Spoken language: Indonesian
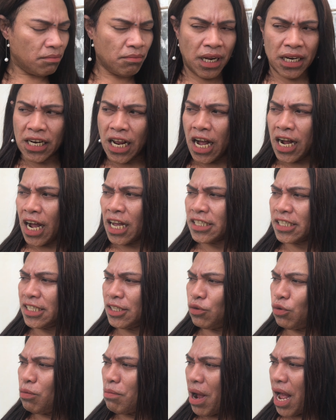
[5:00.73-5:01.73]
Man gak
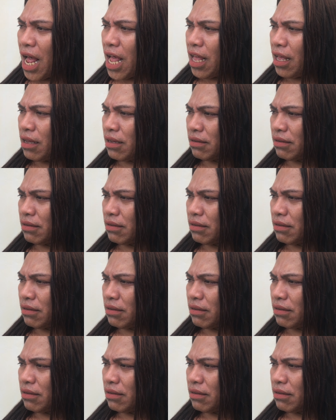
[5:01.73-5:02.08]
kasih rumah.